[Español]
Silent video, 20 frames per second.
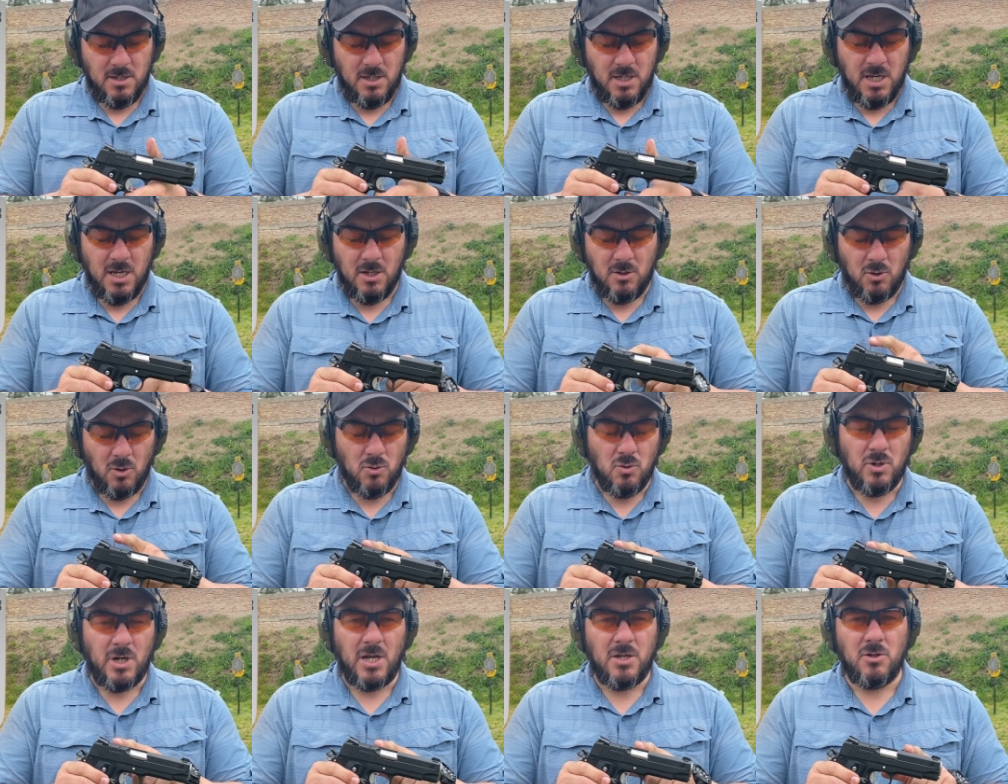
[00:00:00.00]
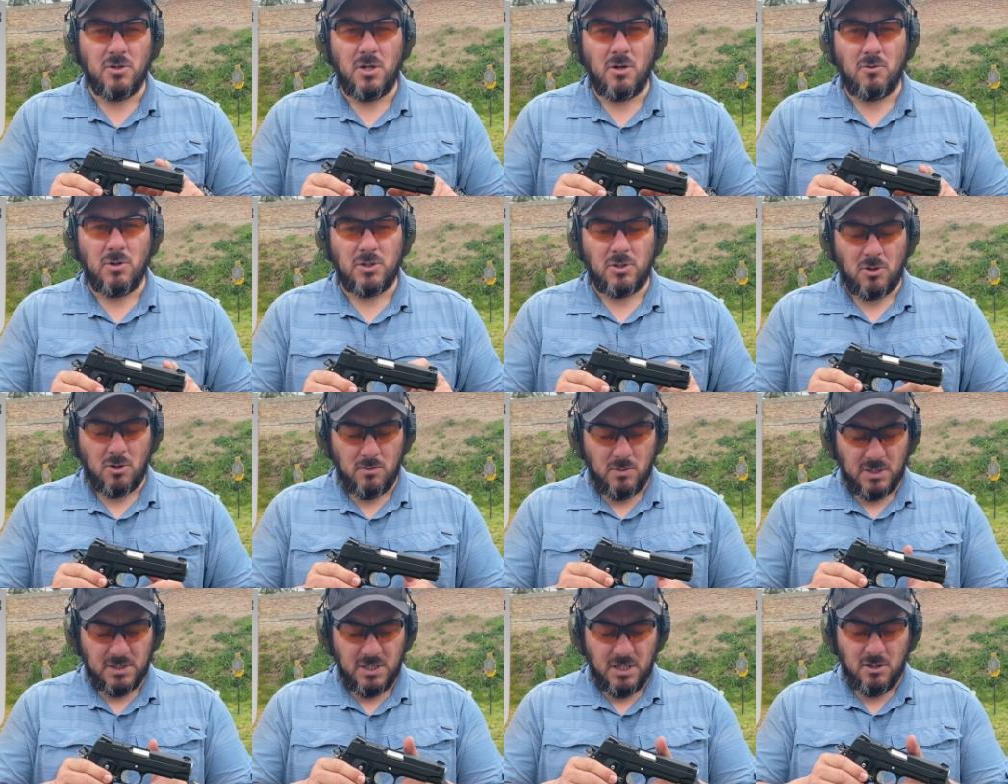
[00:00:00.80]
y con un cañón de
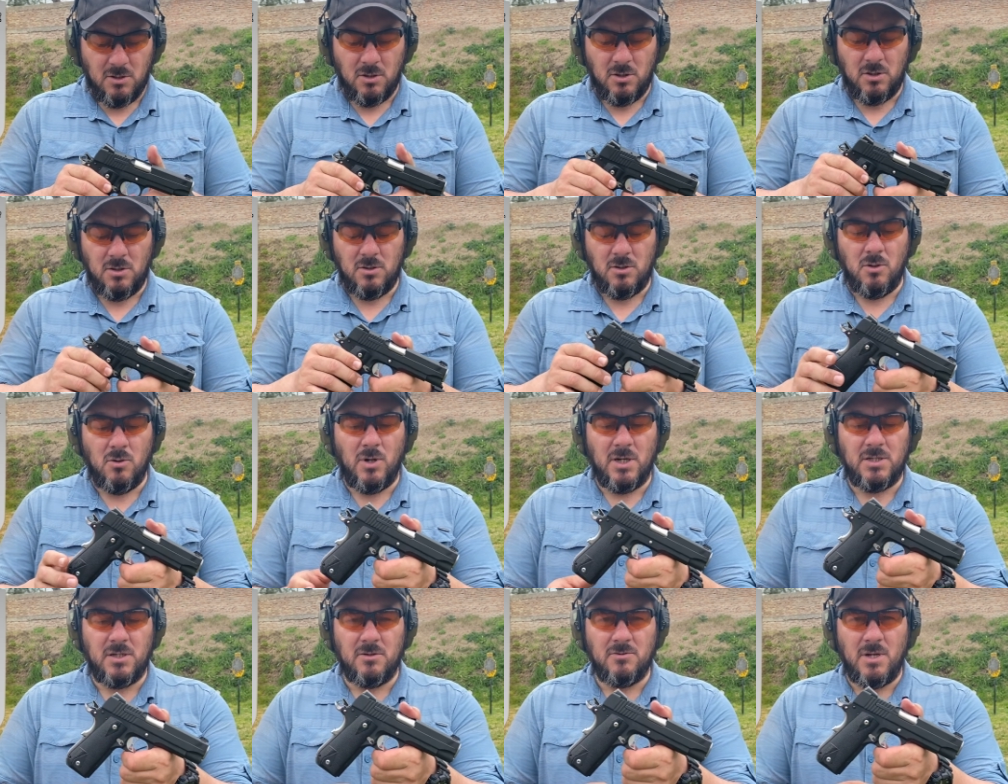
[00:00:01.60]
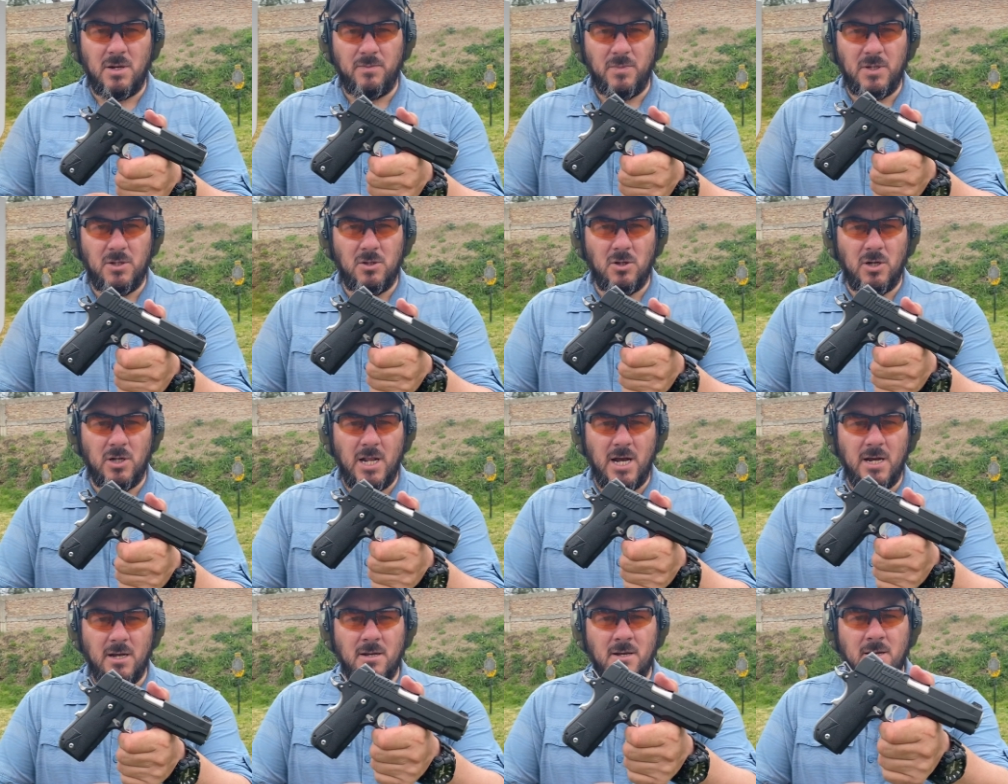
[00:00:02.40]
4,5 lo hace una
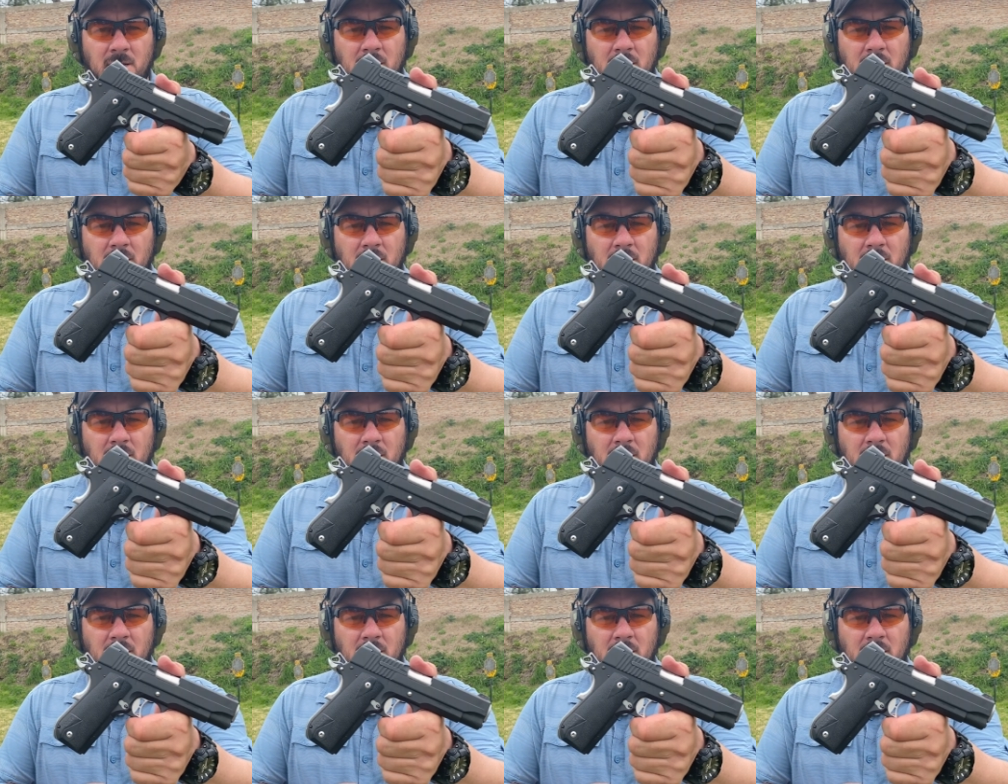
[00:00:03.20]
pistola